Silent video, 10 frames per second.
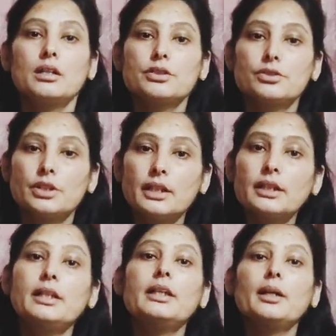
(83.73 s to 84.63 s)
और
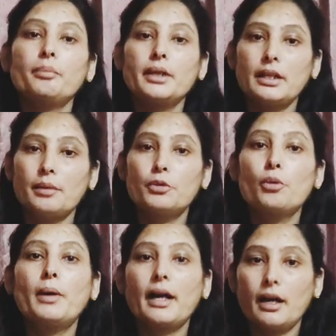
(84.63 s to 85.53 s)
धीरे धीरे अपने टाइम
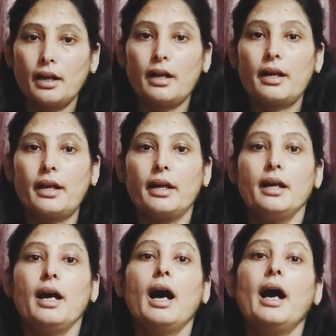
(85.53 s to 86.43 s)
को बढ़ाना है
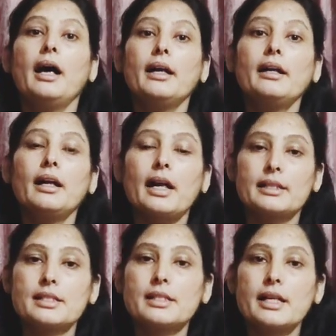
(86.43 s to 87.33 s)
हर
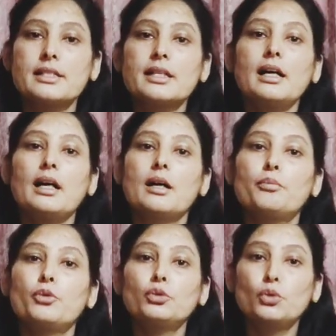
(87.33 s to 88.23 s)
एक्सरसाइज का
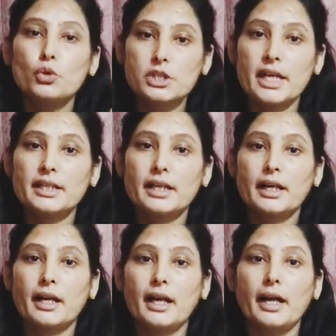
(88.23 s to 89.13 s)
आपको दो सेट
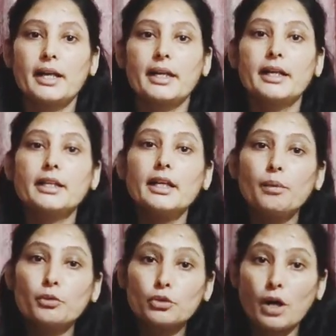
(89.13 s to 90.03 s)
करने हैं यानी कि
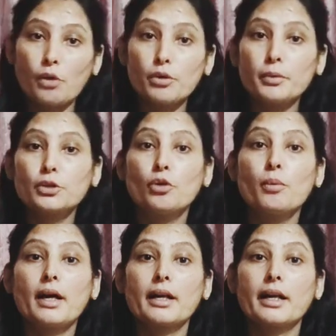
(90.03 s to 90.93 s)
आपको राउंड में
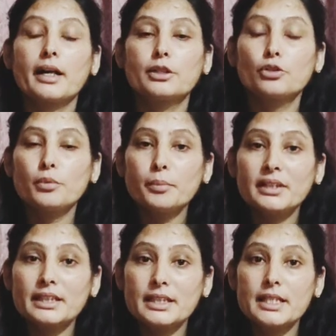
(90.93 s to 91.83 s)
दो बार करने जो भी
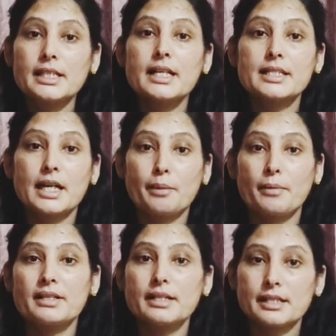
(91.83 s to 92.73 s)
मैं तीन या चार
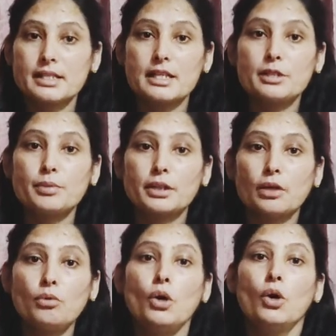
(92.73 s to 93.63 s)
पांच एक्सरसाइज
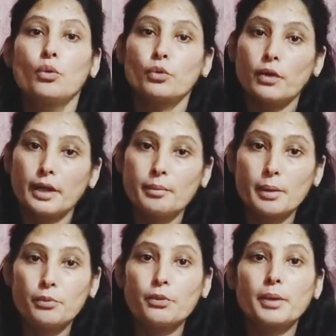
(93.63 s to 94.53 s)
बताऊं उनको एक
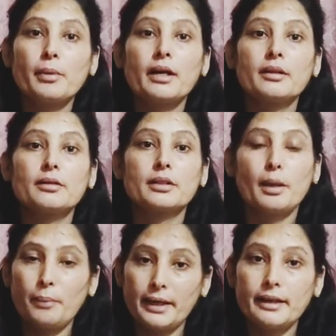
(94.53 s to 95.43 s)
बार पूरे बार
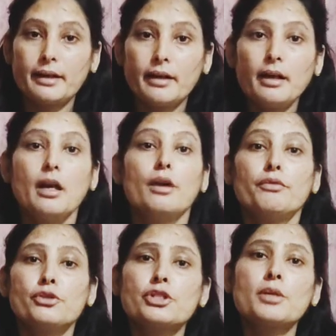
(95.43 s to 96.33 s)
कंप्लीट कर रहे
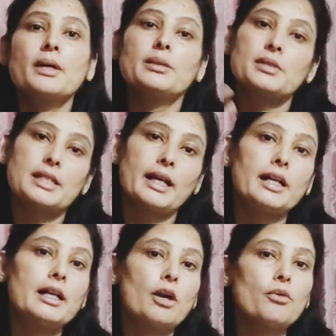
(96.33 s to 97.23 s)
फिर उसके बाद में
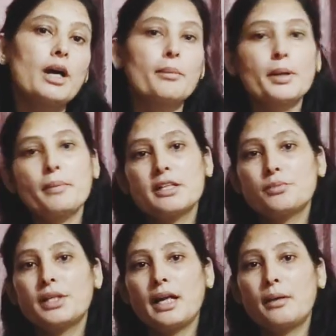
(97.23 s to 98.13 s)
सेकेंड राउंड आपके
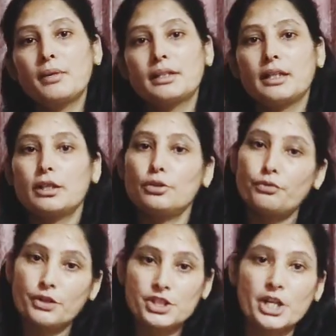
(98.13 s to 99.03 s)
पास में टाइम रहता है
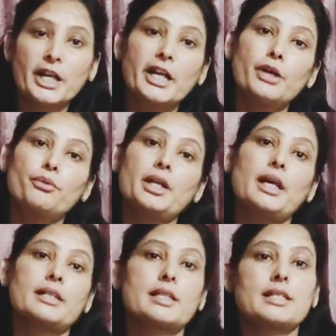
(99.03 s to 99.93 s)
तो फिर से ले लें
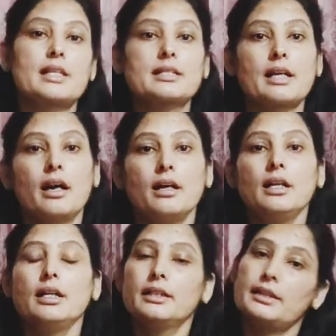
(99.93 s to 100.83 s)
उन्हीं एक्सरसाइज का
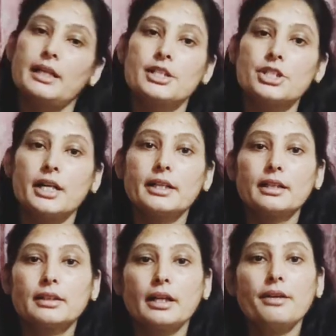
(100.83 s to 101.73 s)
चलिए स्टार्ट
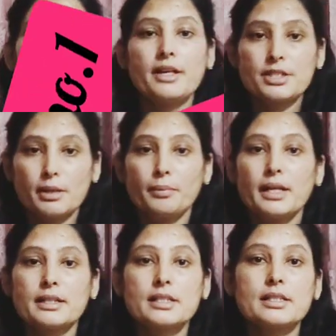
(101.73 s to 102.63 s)
करते हैं फर्स्ट
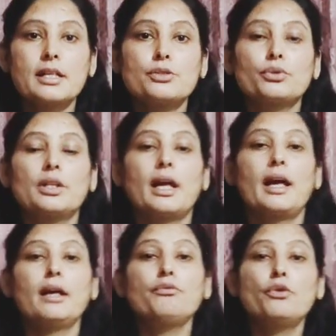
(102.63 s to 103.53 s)
अपनी एक्सरसाइज
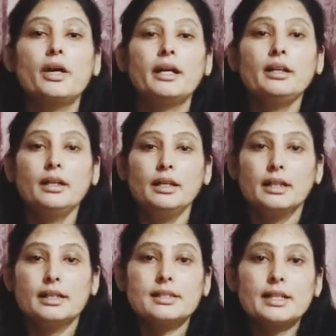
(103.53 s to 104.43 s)
है वो है
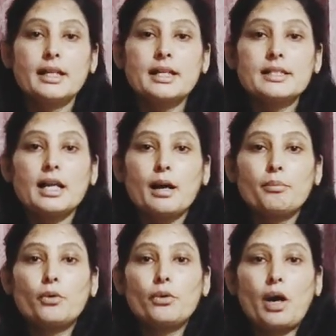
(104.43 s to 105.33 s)
इस तरीके से
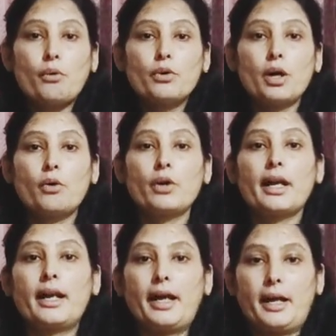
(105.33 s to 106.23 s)
आपको राउंड
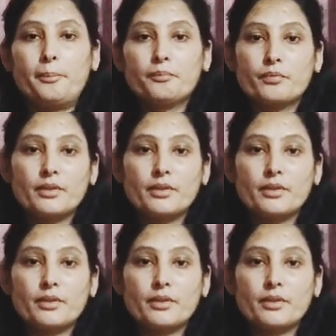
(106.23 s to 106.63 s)
राउंड लेना है